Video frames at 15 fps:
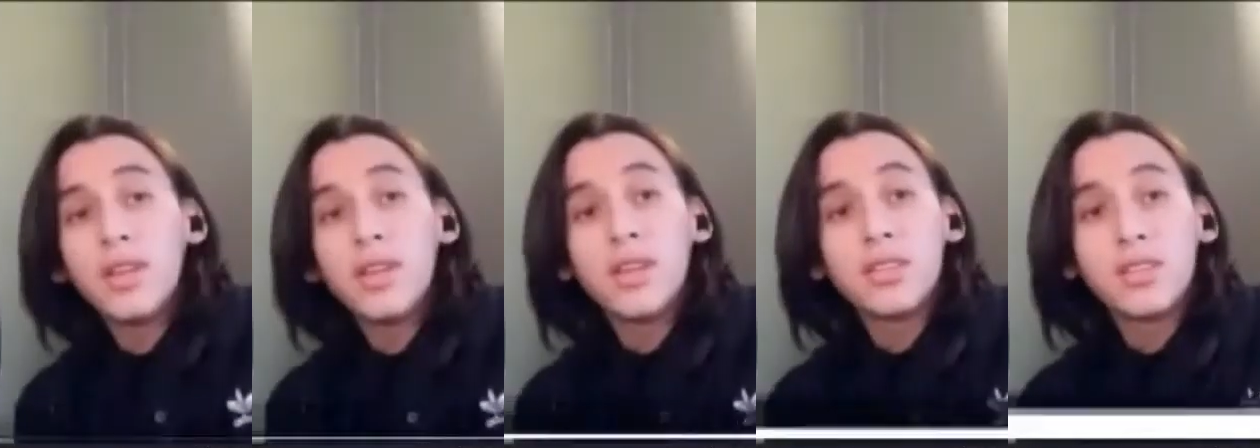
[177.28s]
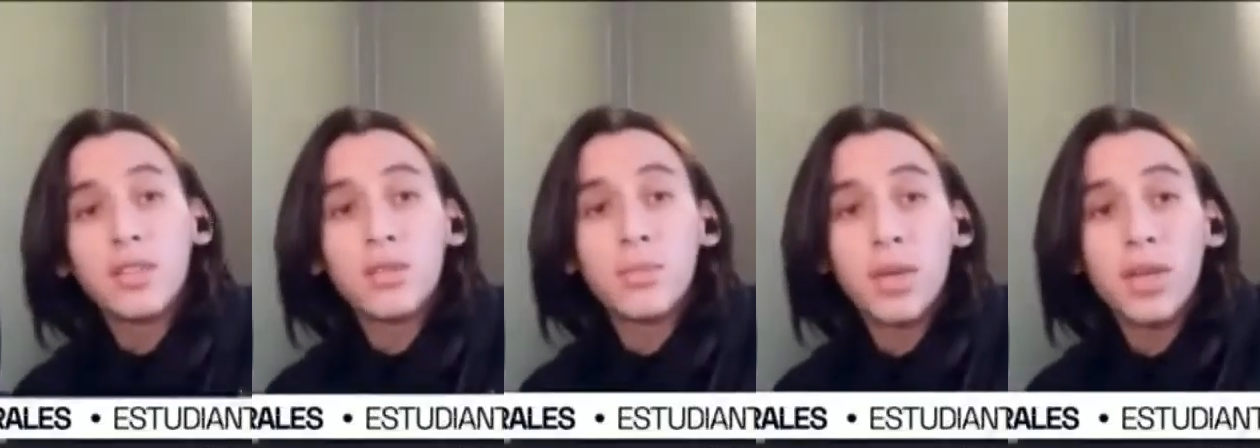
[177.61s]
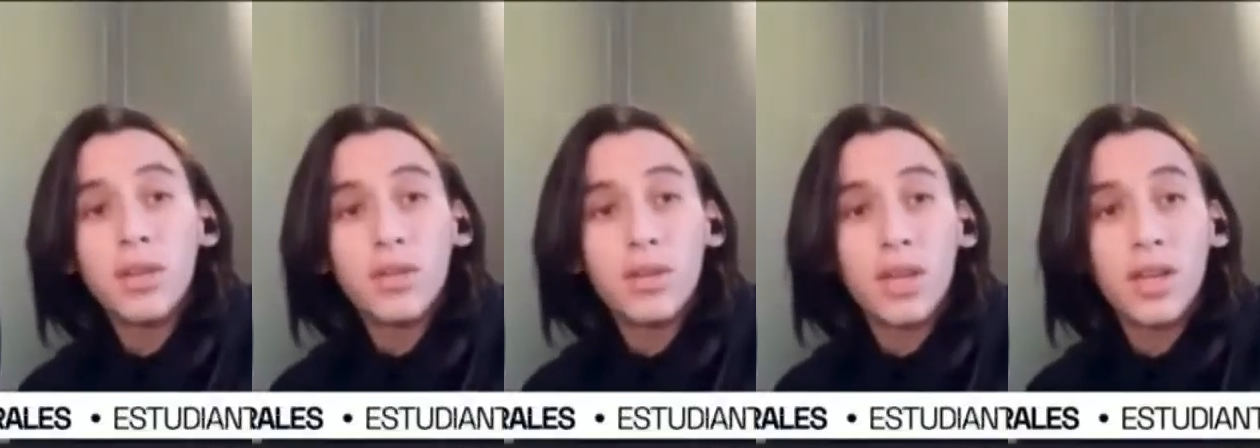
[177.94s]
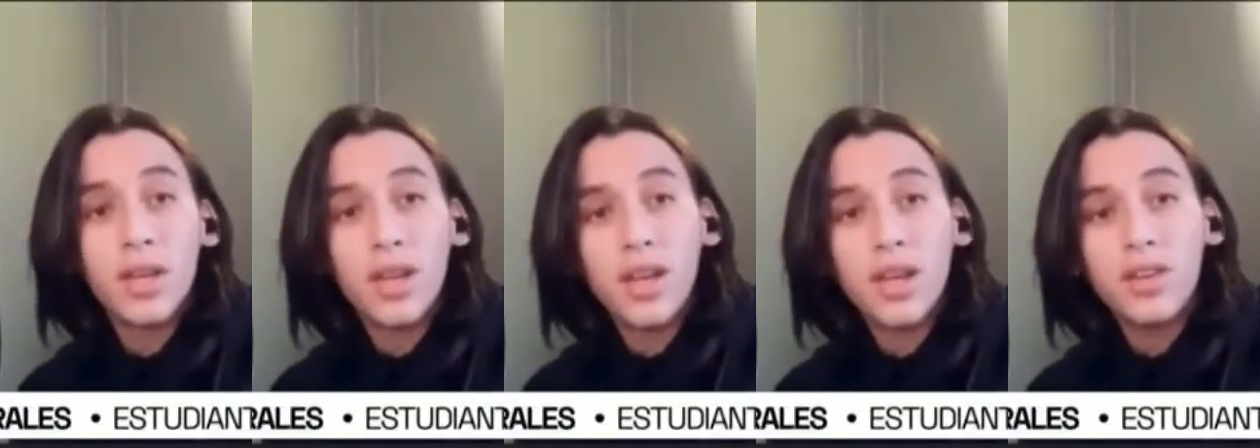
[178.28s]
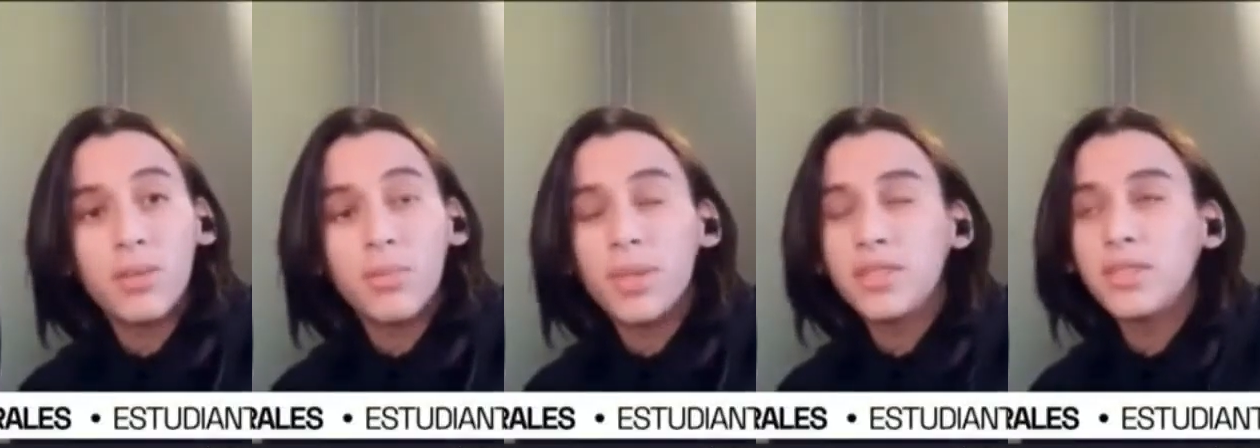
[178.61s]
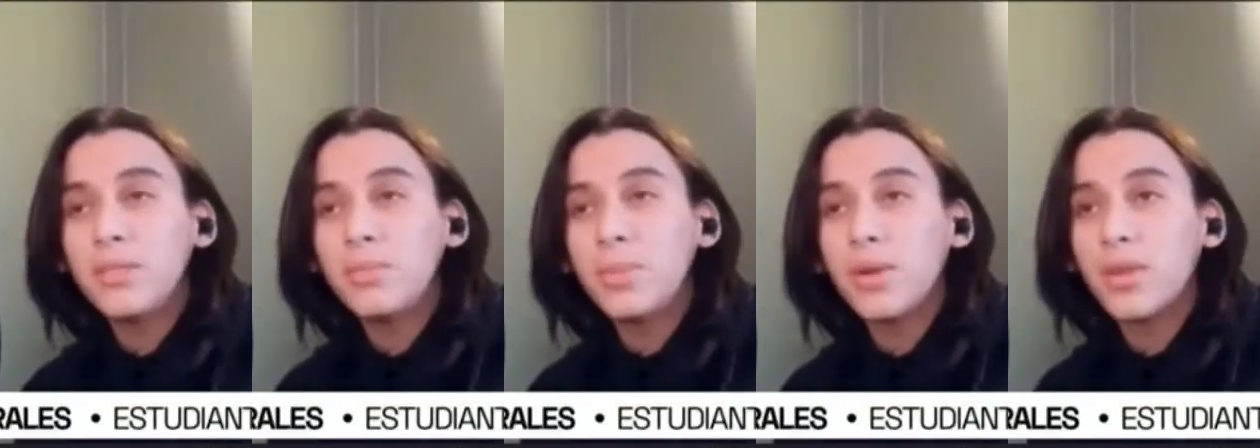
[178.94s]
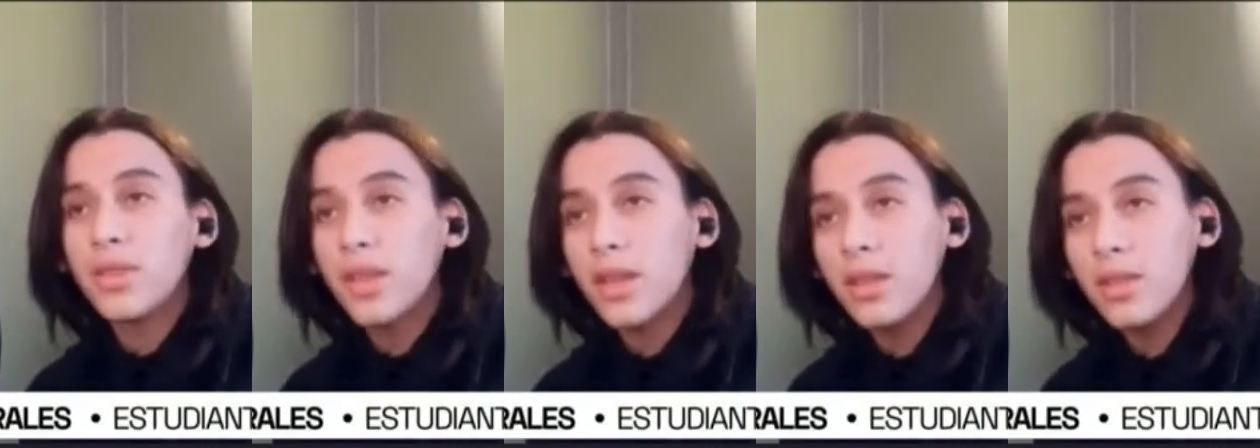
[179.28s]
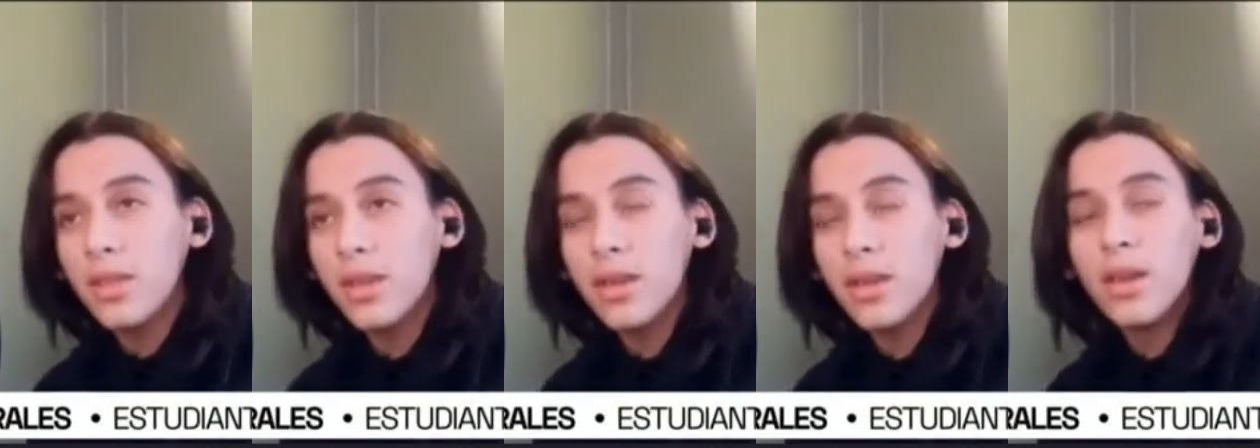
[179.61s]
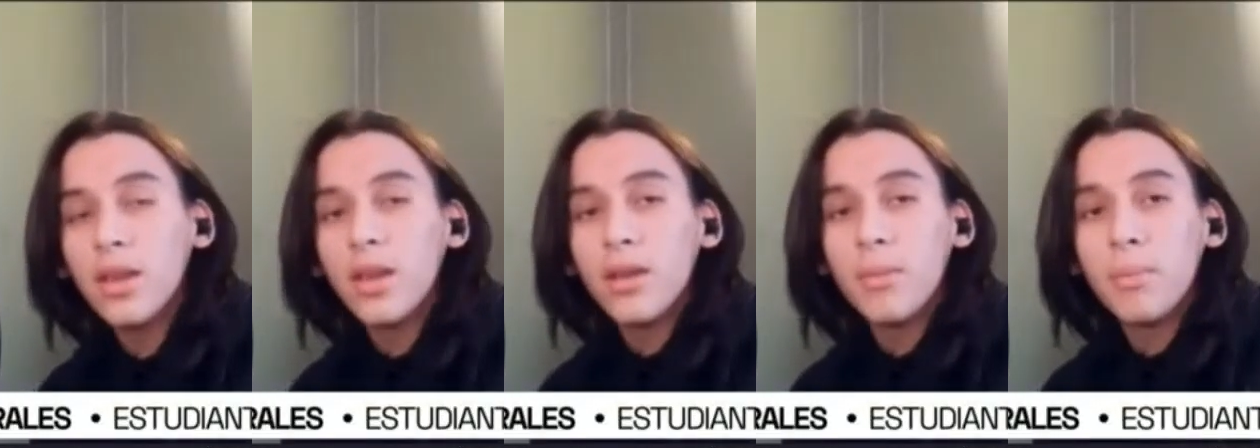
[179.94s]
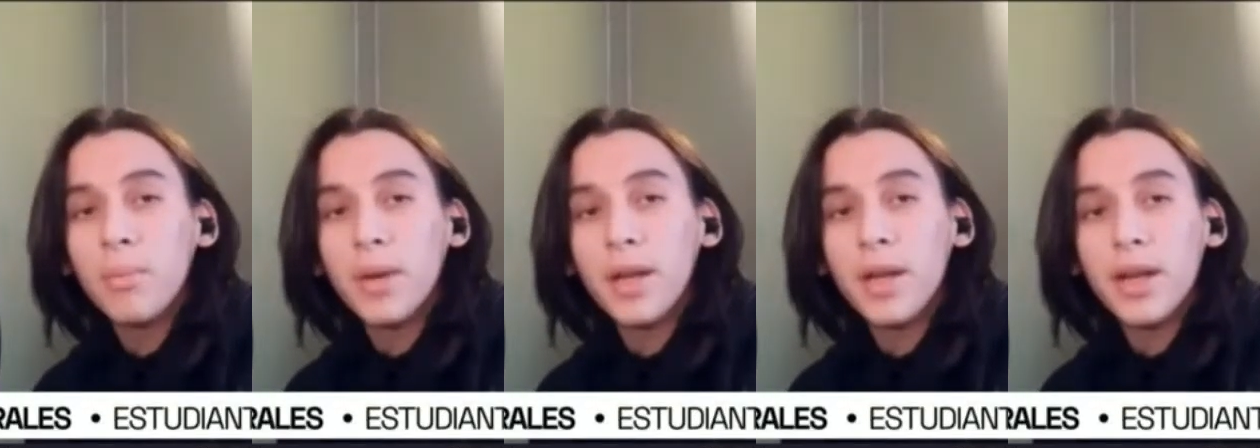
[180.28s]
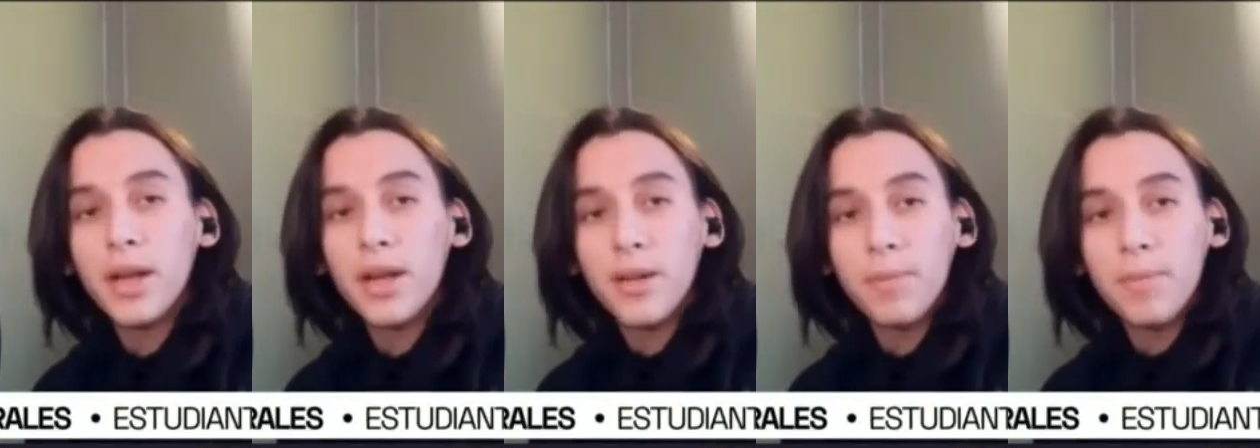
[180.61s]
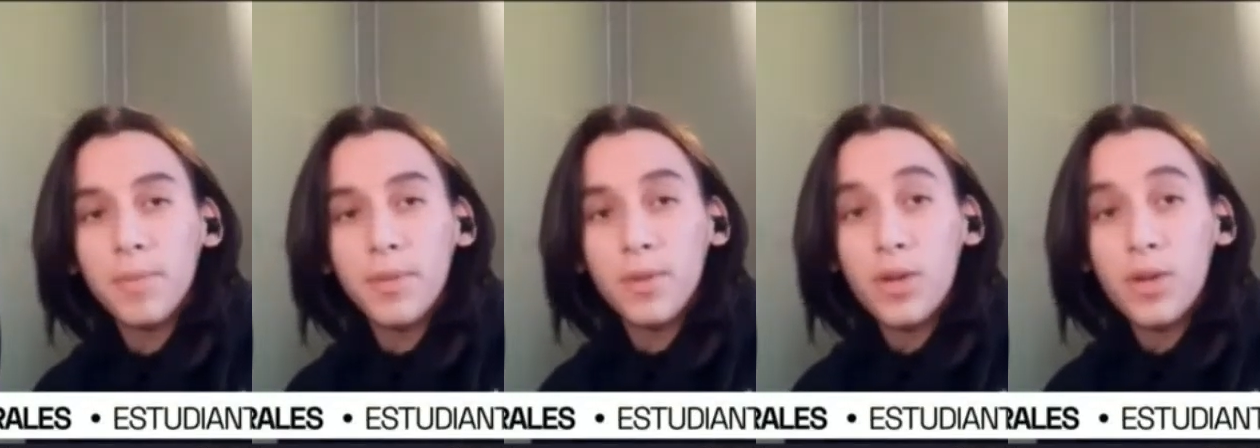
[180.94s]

perdí tercero medio, que es el año más importante para